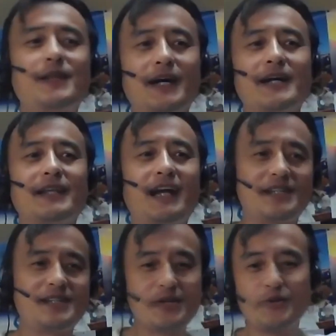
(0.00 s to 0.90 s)
いって書いたら
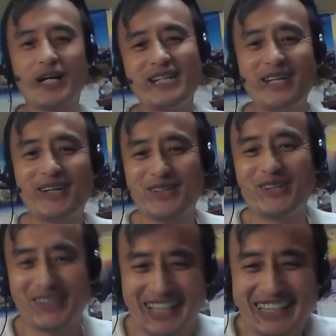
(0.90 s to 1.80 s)
走り紹介請求す
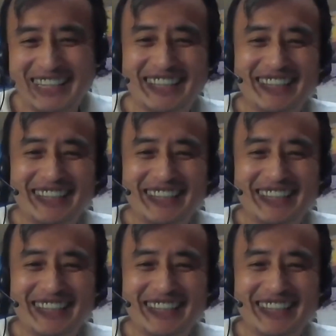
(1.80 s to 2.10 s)
るとか。